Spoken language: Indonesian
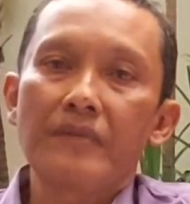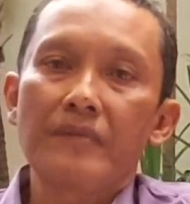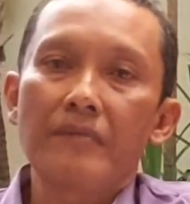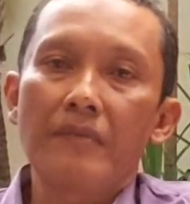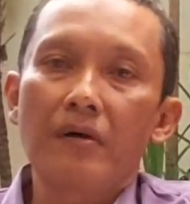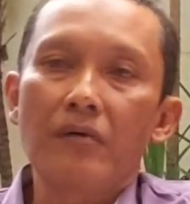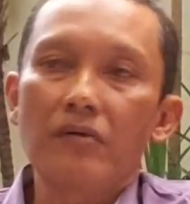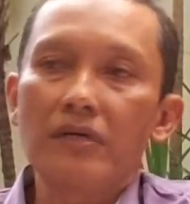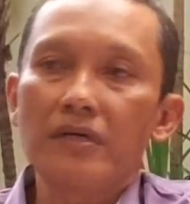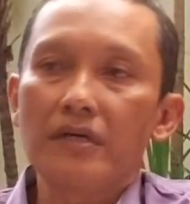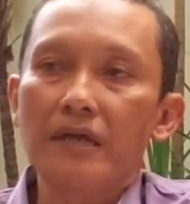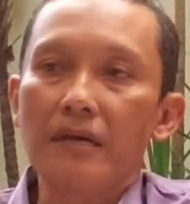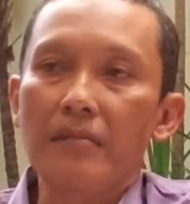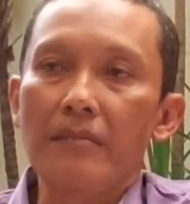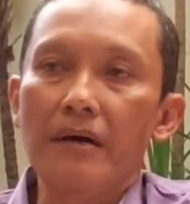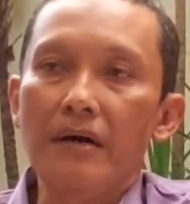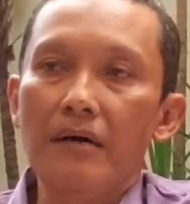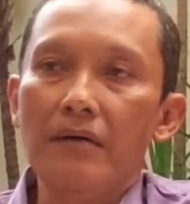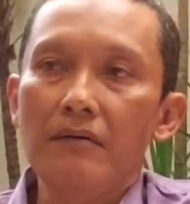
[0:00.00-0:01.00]
mau tidak
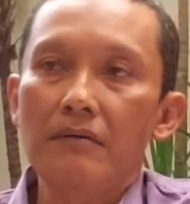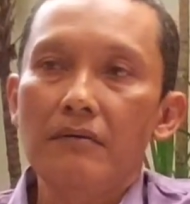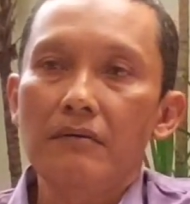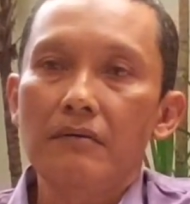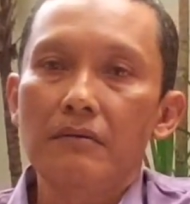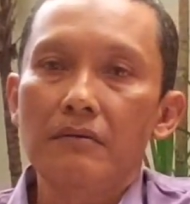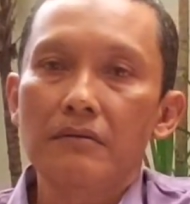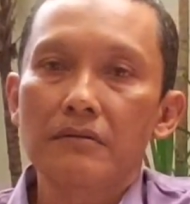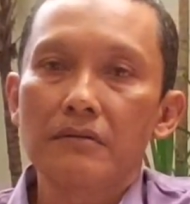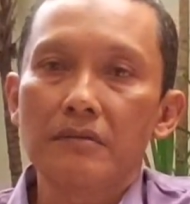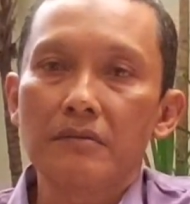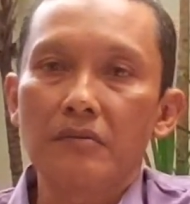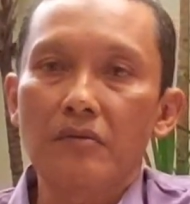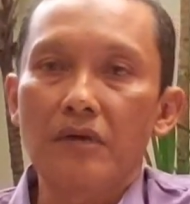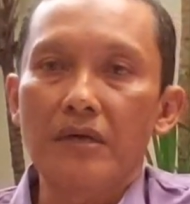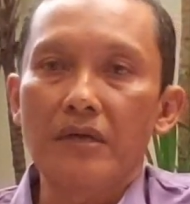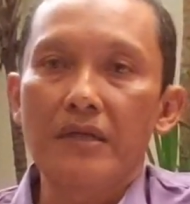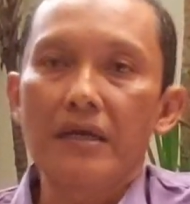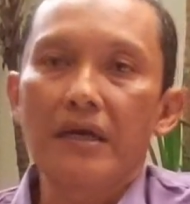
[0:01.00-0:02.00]
mau
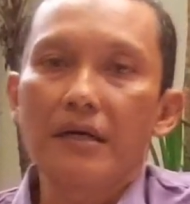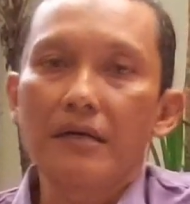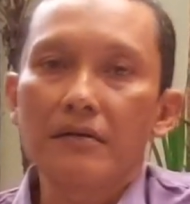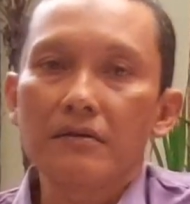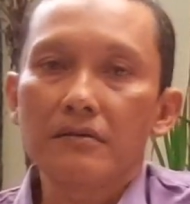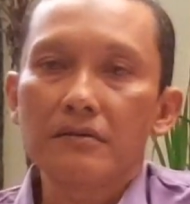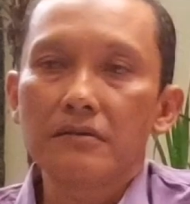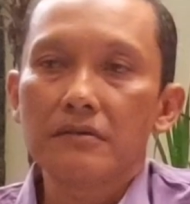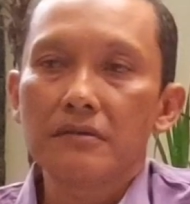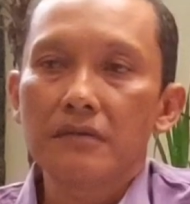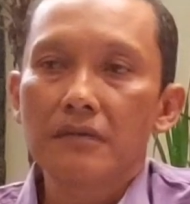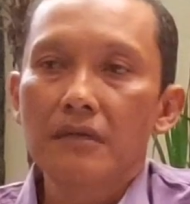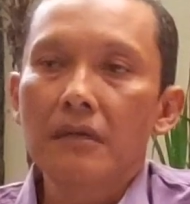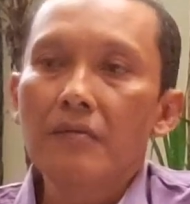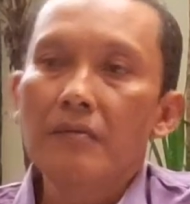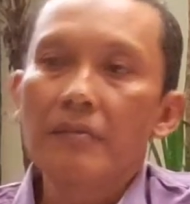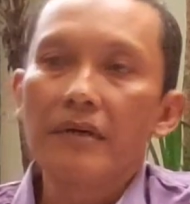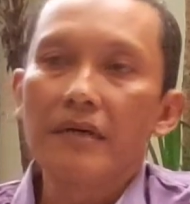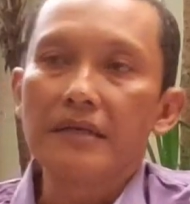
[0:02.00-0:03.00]
semuanya harus
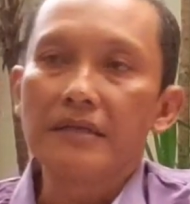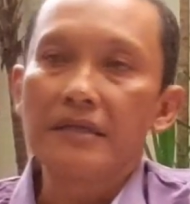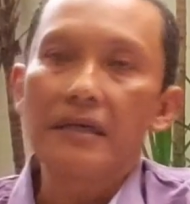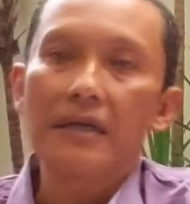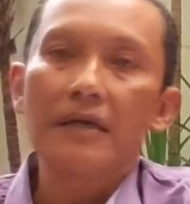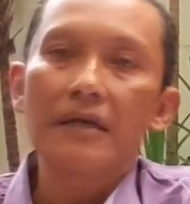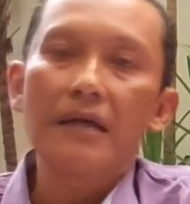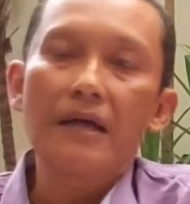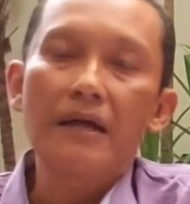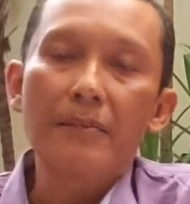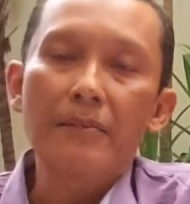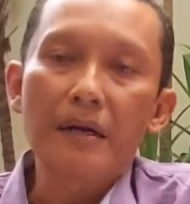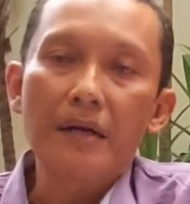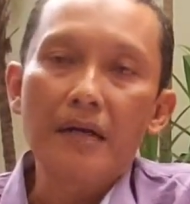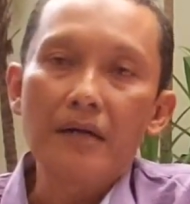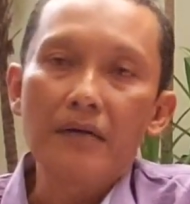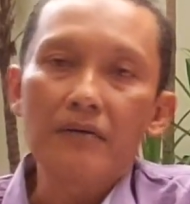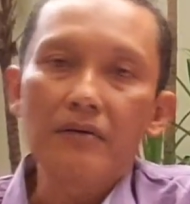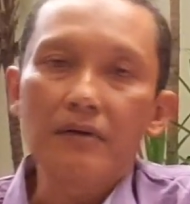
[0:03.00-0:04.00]
belajar
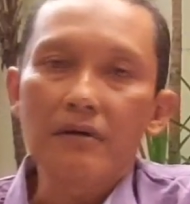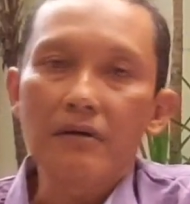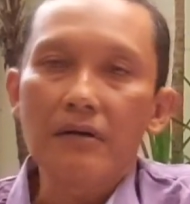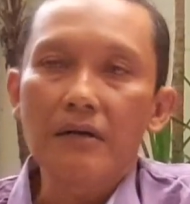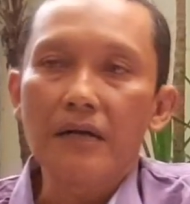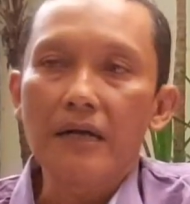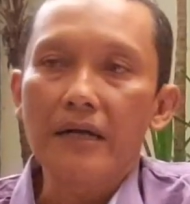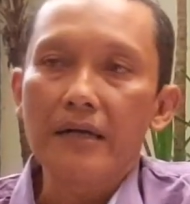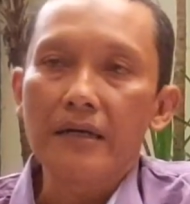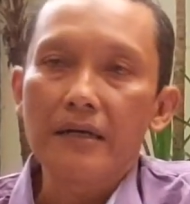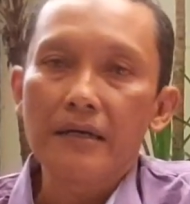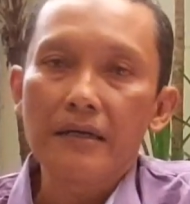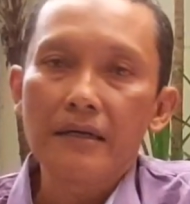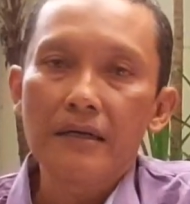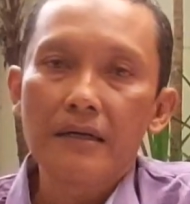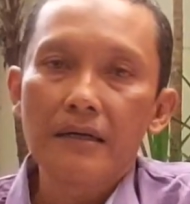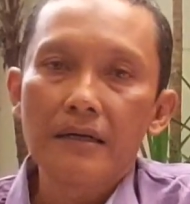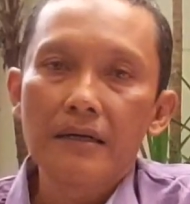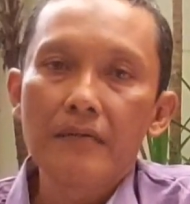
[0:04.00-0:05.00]
melalui online
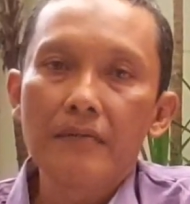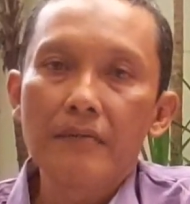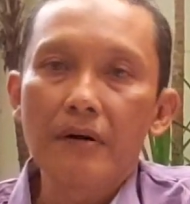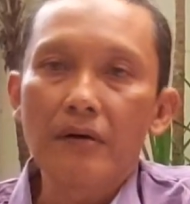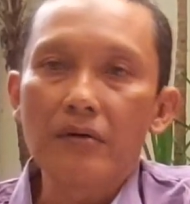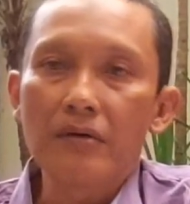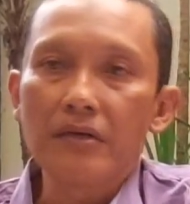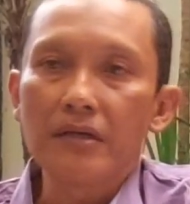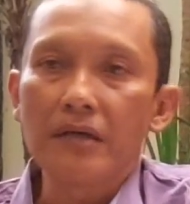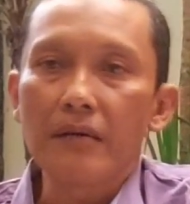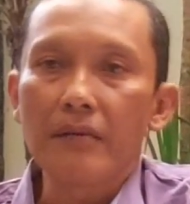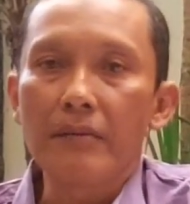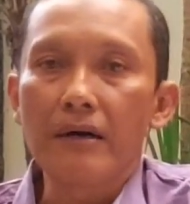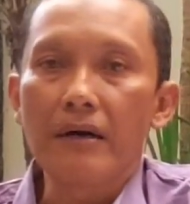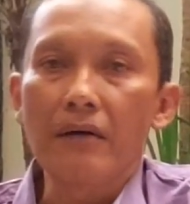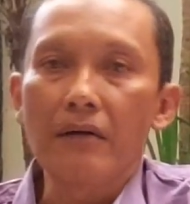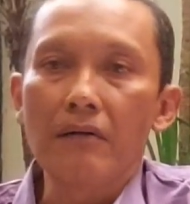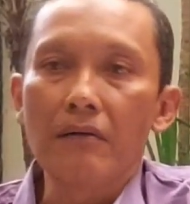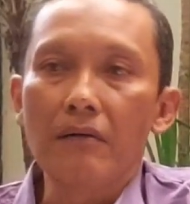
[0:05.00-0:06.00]
mau tidak
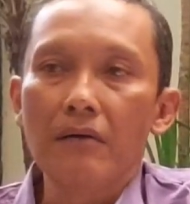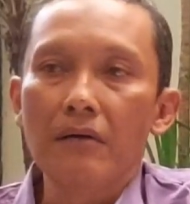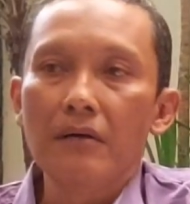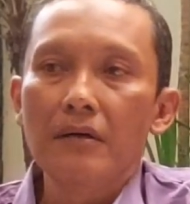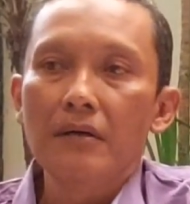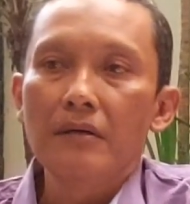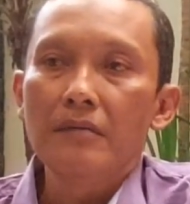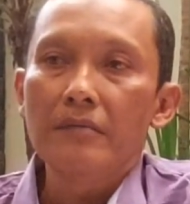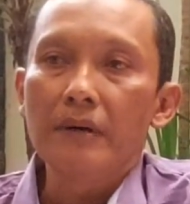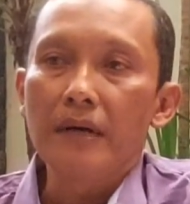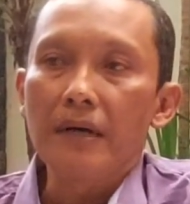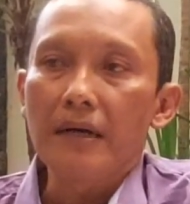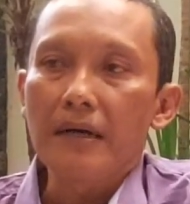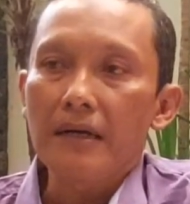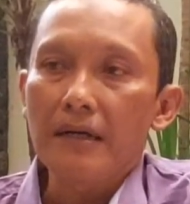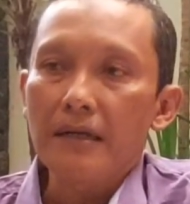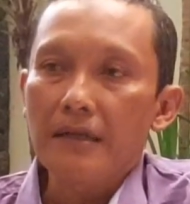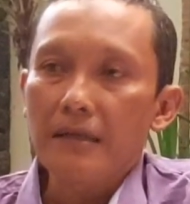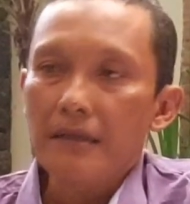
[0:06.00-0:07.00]
mau.
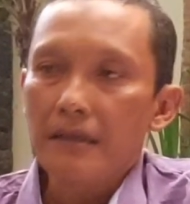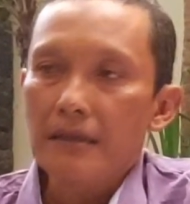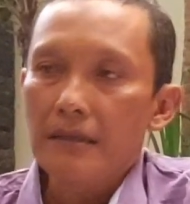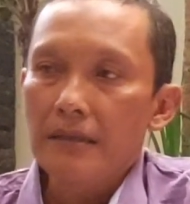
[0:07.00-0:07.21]
Bahkan